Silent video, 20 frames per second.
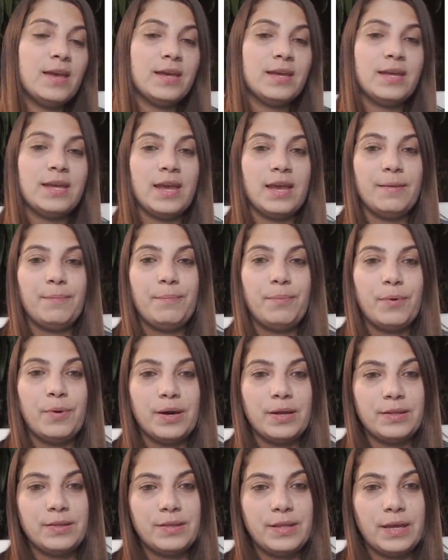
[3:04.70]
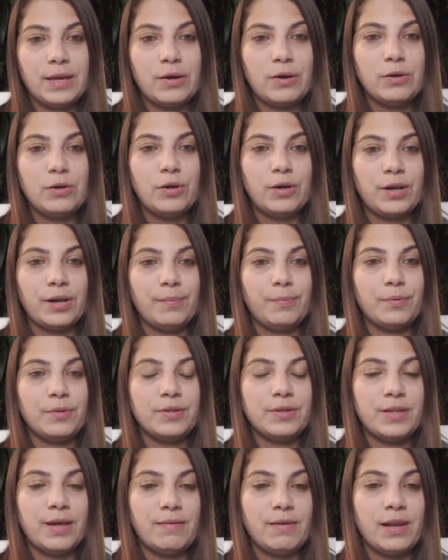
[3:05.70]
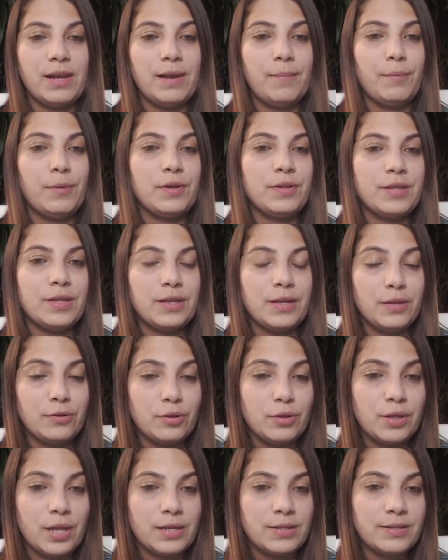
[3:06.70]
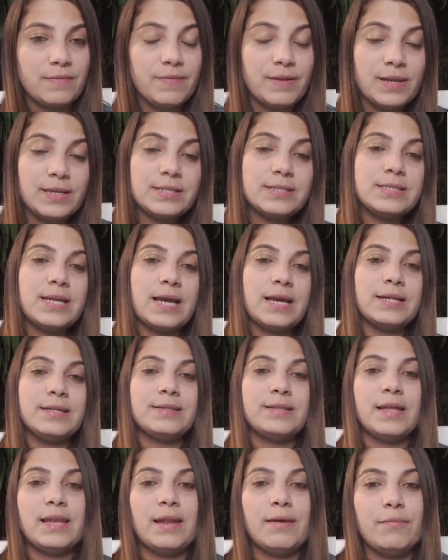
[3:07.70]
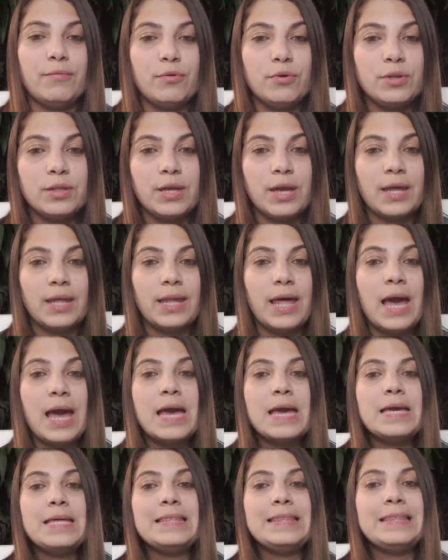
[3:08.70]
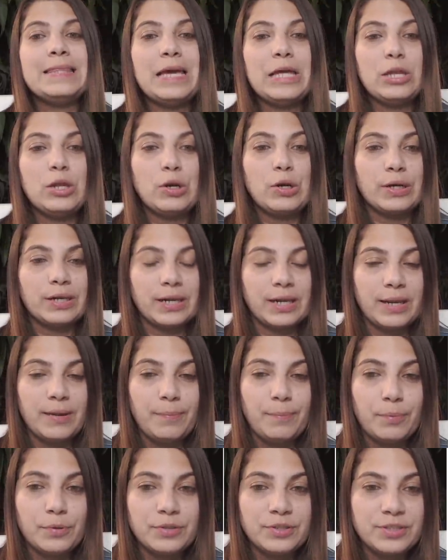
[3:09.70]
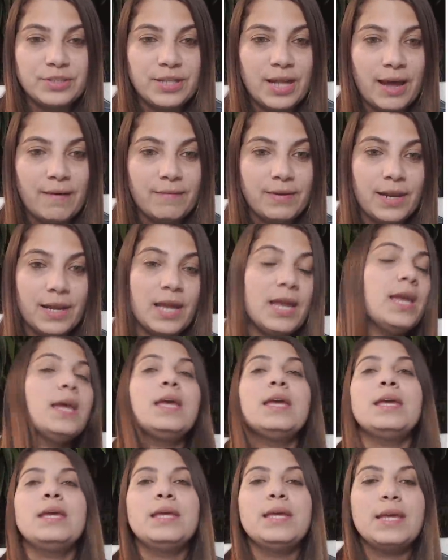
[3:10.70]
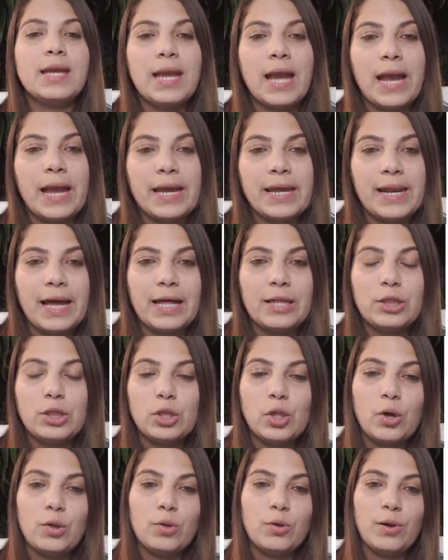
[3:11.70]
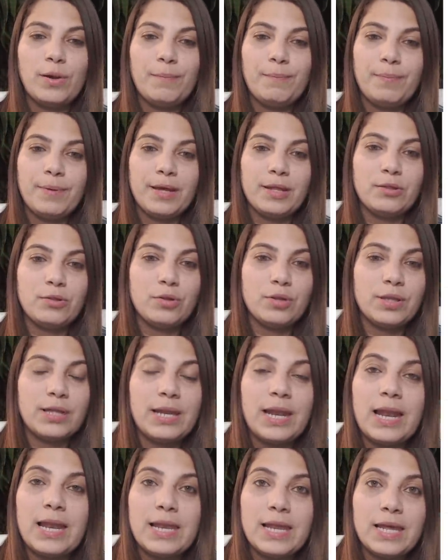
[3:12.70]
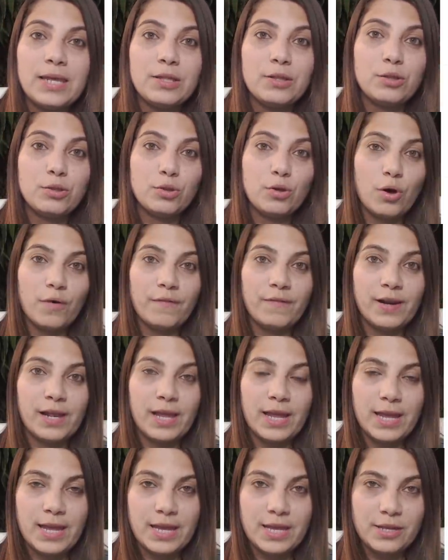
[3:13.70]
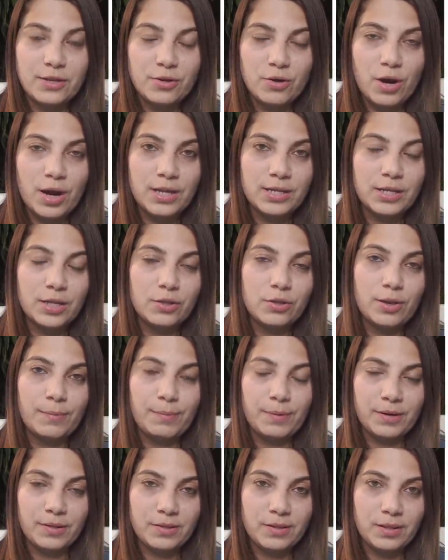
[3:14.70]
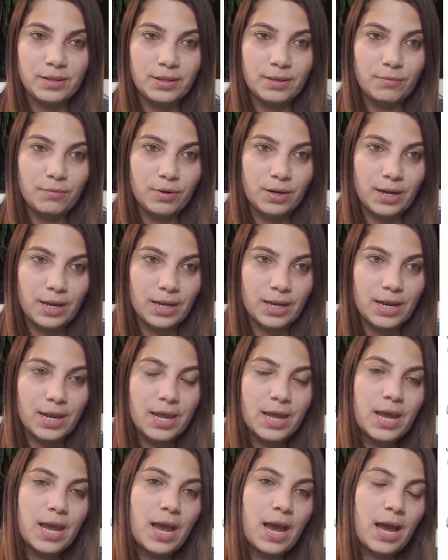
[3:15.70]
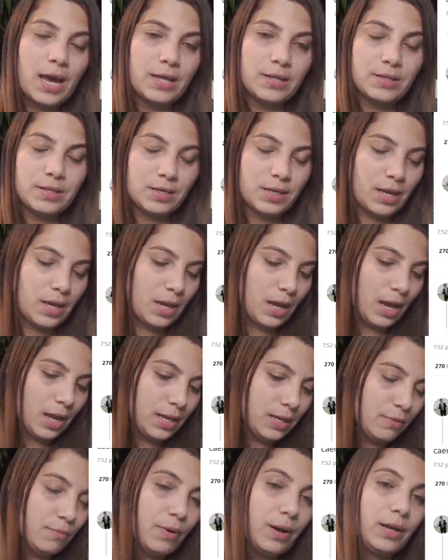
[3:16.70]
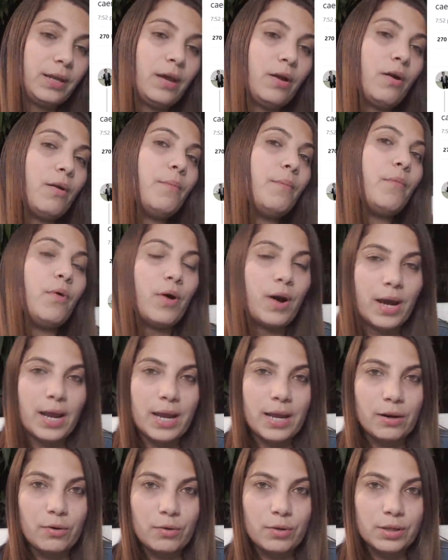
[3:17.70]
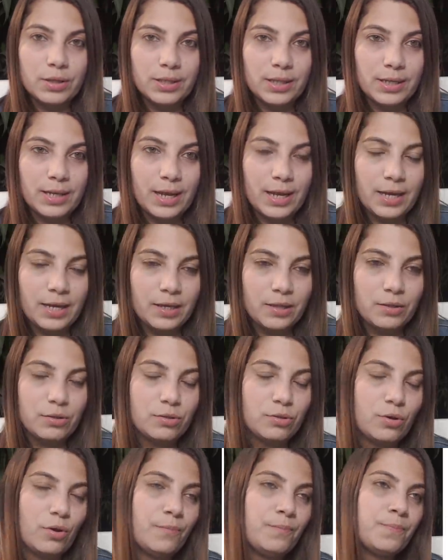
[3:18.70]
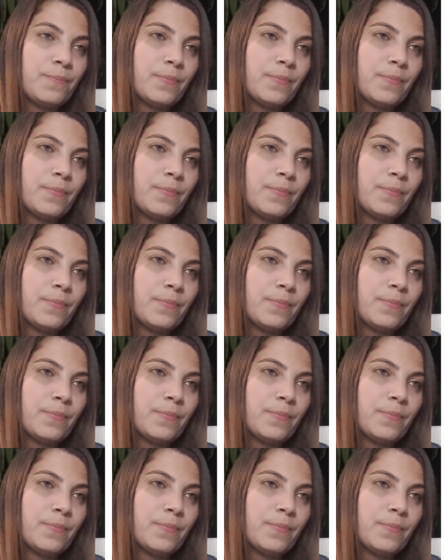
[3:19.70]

que pues dé con los responsables. La Policía Nacional Civil ya está en la búsqueda de los responsables y caerá todo el peso de la ley sobre ellos, añadió el presidente Bukele. Así que al igual que como él condena esto,